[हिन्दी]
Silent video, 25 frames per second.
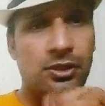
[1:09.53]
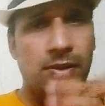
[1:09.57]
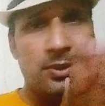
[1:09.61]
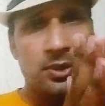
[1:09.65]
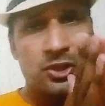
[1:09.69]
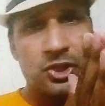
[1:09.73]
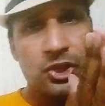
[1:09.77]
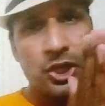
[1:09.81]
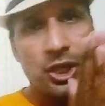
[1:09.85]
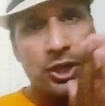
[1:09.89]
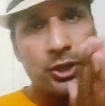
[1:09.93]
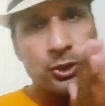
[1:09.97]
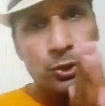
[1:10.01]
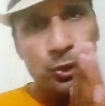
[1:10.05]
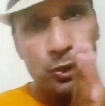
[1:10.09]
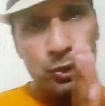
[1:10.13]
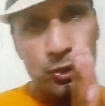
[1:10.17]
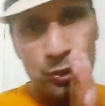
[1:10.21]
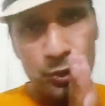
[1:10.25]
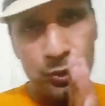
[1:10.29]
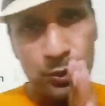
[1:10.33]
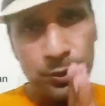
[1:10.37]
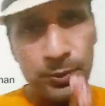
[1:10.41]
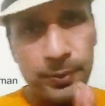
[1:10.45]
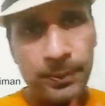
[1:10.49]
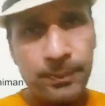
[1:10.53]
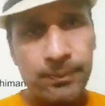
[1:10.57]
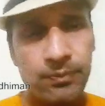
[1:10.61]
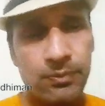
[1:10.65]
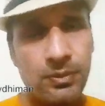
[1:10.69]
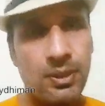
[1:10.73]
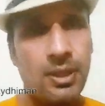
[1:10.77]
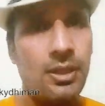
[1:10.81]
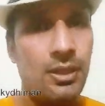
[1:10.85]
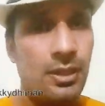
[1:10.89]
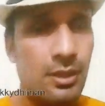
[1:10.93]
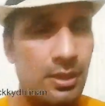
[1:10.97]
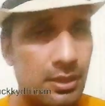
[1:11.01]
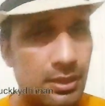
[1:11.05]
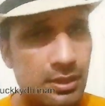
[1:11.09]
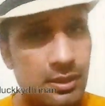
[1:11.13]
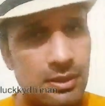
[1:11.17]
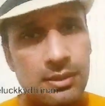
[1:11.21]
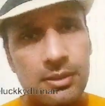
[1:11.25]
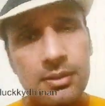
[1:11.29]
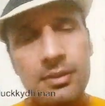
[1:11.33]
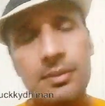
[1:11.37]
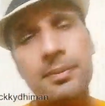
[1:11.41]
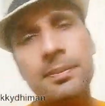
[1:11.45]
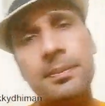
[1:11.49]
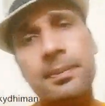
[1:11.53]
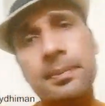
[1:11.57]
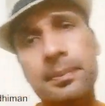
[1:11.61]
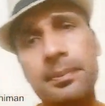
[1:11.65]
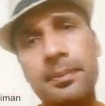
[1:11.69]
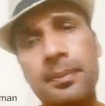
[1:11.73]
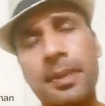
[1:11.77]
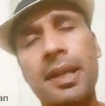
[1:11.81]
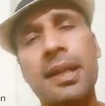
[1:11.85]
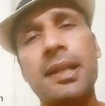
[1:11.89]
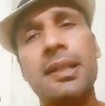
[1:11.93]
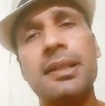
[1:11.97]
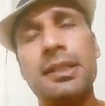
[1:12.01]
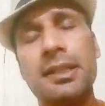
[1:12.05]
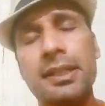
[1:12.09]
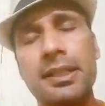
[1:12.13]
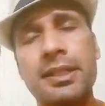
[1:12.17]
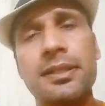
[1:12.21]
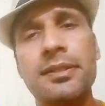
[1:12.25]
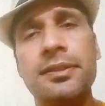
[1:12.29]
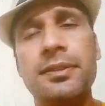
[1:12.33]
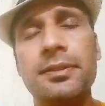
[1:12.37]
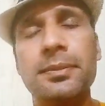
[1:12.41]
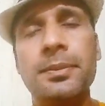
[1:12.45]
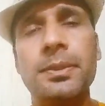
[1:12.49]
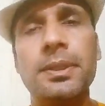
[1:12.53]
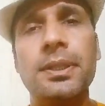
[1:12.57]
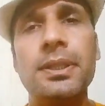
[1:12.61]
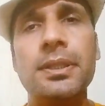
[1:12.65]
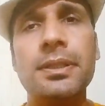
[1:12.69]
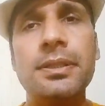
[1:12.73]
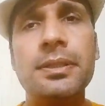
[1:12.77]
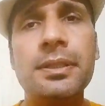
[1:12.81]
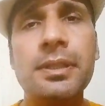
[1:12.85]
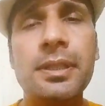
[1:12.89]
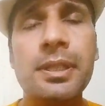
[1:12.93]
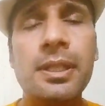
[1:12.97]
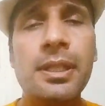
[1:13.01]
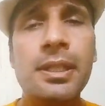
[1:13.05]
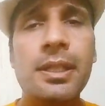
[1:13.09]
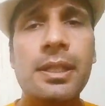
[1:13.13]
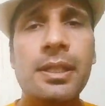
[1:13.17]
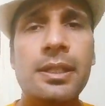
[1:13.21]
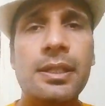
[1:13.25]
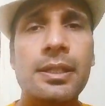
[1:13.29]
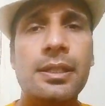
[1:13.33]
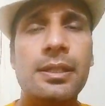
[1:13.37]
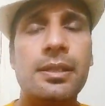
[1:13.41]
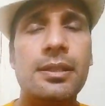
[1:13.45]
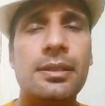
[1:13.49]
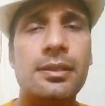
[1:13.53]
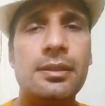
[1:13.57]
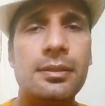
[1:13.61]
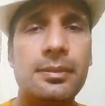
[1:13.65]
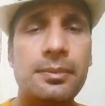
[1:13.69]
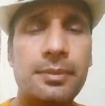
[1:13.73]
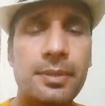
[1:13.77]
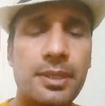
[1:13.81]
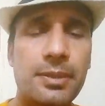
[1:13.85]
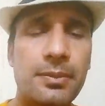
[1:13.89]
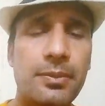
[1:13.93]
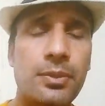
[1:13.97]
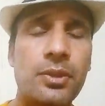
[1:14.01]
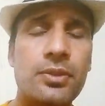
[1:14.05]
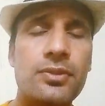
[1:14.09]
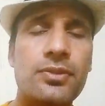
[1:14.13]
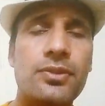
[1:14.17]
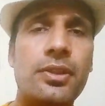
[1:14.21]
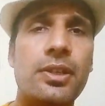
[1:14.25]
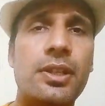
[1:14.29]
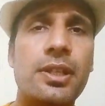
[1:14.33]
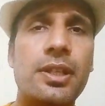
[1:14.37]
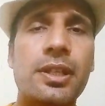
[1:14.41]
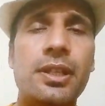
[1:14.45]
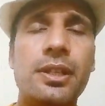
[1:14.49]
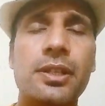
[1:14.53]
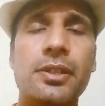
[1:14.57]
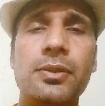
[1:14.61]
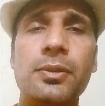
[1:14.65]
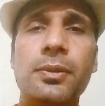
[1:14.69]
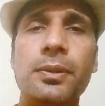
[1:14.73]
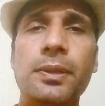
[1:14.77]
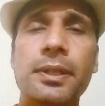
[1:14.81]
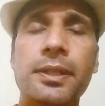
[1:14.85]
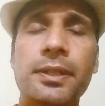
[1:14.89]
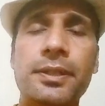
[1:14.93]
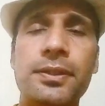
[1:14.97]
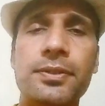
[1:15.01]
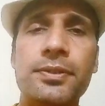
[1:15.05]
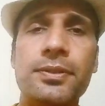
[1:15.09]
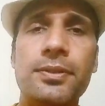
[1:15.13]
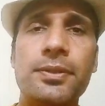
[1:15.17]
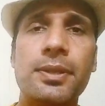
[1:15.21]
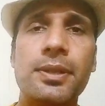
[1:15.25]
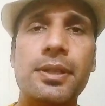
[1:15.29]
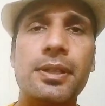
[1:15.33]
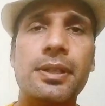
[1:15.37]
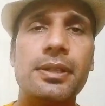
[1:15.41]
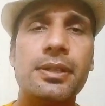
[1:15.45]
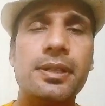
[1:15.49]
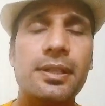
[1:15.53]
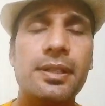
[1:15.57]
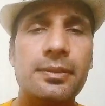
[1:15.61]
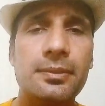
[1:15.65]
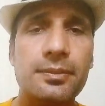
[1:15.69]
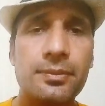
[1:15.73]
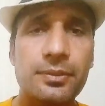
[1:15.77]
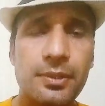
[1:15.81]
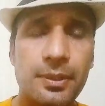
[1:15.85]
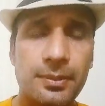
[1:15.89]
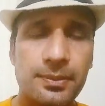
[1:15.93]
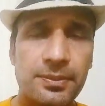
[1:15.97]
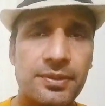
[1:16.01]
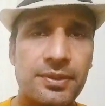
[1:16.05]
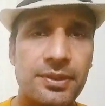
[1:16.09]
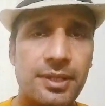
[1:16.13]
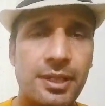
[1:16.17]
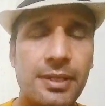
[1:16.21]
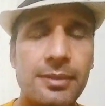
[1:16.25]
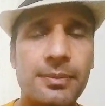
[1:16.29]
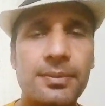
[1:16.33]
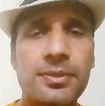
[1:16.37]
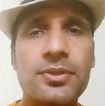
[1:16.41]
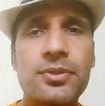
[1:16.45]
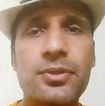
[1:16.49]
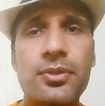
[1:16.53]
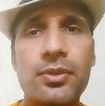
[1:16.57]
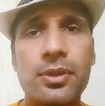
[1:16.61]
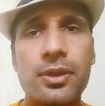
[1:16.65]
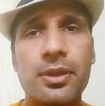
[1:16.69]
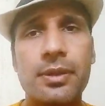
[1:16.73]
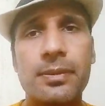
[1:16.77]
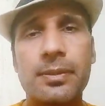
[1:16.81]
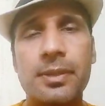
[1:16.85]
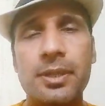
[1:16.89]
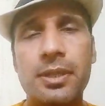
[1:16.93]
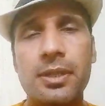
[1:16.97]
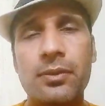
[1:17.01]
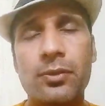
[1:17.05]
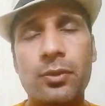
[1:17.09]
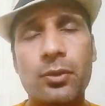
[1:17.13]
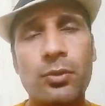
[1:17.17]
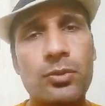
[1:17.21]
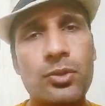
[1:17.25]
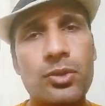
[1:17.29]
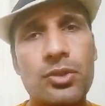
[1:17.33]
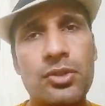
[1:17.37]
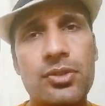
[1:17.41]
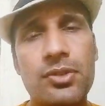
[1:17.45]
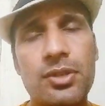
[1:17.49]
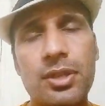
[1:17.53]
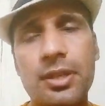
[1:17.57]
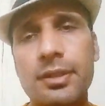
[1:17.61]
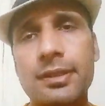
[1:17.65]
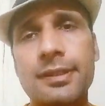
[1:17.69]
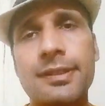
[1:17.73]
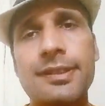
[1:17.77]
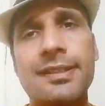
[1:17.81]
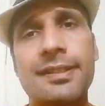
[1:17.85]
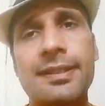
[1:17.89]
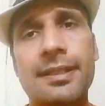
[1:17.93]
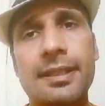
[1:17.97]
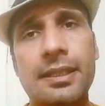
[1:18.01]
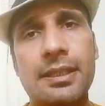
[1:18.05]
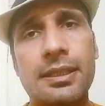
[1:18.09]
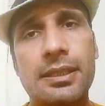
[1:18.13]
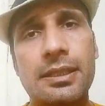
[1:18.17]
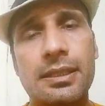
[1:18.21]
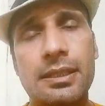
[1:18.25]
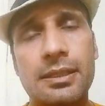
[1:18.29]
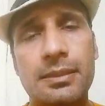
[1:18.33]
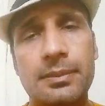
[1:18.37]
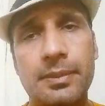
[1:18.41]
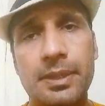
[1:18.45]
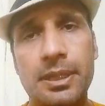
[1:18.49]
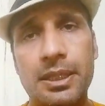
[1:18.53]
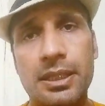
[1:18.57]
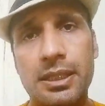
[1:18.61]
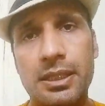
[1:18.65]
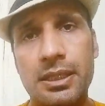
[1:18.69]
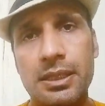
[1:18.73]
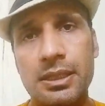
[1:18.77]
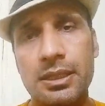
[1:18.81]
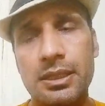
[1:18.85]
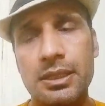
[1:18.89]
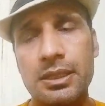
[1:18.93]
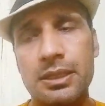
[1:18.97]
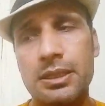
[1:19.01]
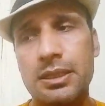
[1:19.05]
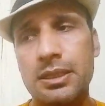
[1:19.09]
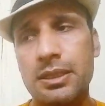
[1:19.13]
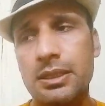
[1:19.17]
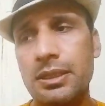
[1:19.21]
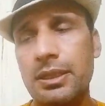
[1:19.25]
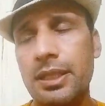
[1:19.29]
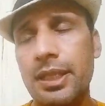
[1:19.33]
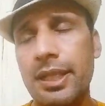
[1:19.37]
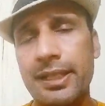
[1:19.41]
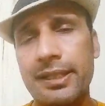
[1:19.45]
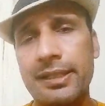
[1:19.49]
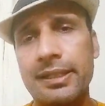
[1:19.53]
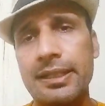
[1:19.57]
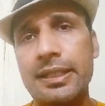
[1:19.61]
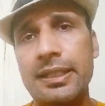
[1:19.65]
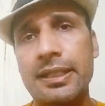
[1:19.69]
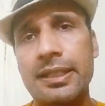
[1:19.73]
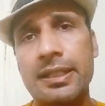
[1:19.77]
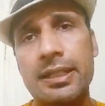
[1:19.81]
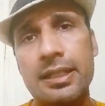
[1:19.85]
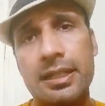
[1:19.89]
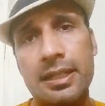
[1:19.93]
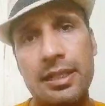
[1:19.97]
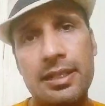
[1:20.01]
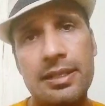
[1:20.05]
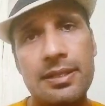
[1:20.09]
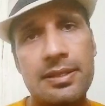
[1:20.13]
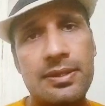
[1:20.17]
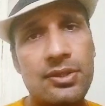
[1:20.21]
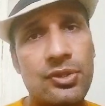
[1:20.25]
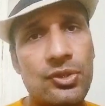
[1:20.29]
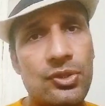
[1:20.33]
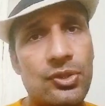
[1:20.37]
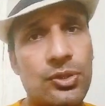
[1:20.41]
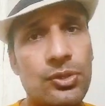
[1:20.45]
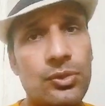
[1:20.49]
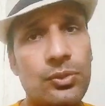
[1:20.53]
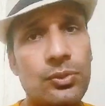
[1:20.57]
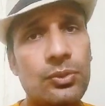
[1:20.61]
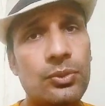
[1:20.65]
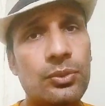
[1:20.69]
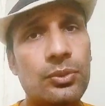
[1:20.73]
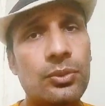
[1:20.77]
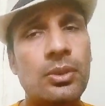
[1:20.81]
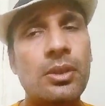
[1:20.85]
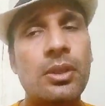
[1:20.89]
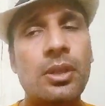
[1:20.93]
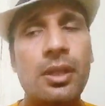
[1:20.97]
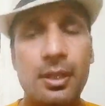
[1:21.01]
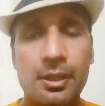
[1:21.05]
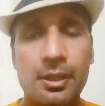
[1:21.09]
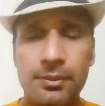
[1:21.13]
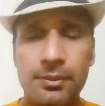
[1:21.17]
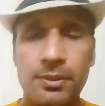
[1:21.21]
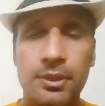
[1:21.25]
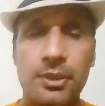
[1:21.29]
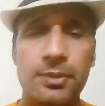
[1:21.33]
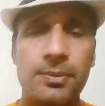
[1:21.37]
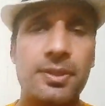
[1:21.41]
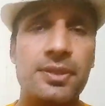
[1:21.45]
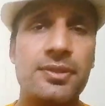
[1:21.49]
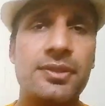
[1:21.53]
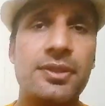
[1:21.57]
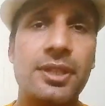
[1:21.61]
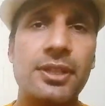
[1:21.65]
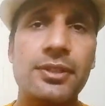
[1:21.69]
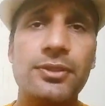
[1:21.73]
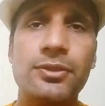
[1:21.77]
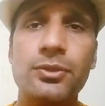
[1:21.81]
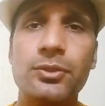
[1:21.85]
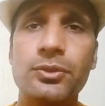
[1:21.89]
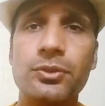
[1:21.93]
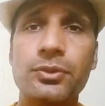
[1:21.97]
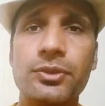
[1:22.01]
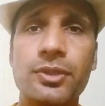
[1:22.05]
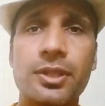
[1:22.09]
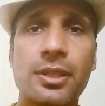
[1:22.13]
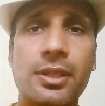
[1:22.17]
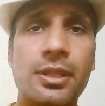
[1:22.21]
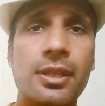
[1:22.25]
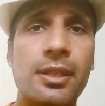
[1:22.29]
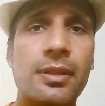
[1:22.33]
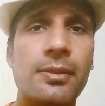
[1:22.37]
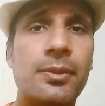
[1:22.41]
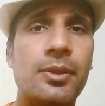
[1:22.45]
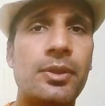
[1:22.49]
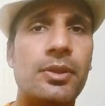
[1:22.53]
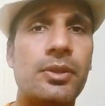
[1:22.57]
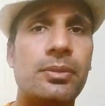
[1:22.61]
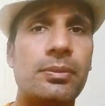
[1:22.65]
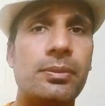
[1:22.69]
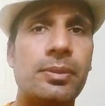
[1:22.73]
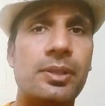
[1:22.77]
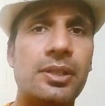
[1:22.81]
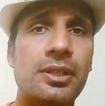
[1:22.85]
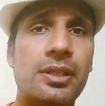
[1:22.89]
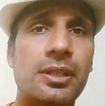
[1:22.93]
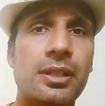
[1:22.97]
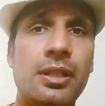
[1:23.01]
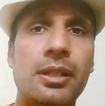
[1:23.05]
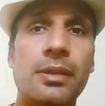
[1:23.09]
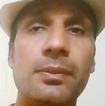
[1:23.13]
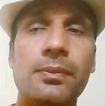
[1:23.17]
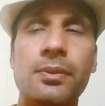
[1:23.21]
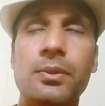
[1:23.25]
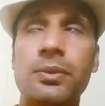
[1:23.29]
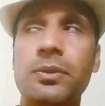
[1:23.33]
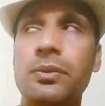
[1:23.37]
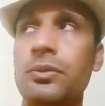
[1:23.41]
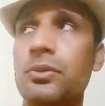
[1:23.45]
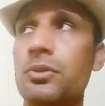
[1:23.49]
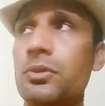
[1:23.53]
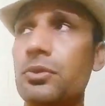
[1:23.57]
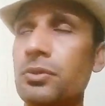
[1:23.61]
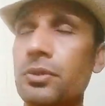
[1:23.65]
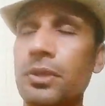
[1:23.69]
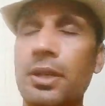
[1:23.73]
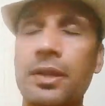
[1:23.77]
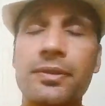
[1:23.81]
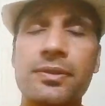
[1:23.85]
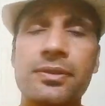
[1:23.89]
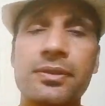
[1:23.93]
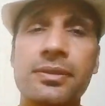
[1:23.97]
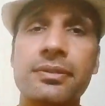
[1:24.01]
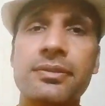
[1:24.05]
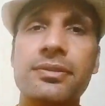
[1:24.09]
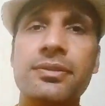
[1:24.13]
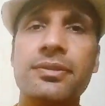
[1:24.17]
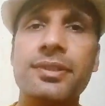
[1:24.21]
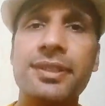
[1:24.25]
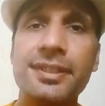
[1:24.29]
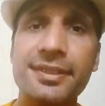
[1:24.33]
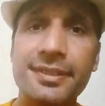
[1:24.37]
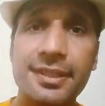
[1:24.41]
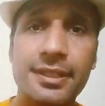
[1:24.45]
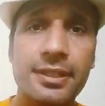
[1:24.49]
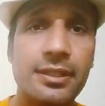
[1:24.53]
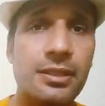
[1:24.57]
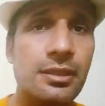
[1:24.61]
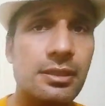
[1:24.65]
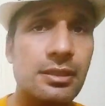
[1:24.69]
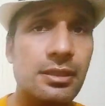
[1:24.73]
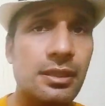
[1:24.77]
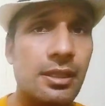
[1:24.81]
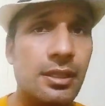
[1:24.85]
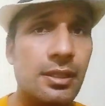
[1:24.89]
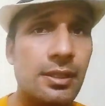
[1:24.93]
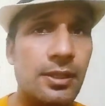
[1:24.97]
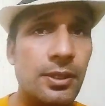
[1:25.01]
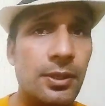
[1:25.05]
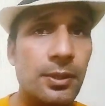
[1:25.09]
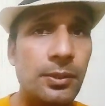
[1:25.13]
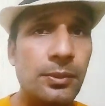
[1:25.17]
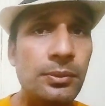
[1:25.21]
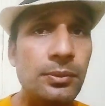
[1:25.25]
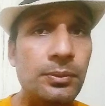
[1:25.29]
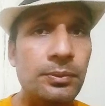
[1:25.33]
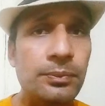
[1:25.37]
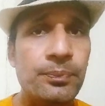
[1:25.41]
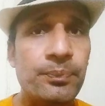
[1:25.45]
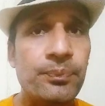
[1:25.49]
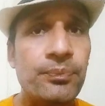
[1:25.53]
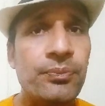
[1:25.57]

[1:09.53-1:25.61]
नमस्कार दोस्तों आ, मैं लकी धीमान मेरे बहुत सारे कुलीग जो हैं या सब्सक्राइबर्स जो हैं मेरे वो मुझे जानते हैं कि मैं एक एक्टिंग एंड डांस टीचर हूँ मेरे पास कई स्कूल्स का काम है और मैं ये काम 2003 से करता आ रहा हूँ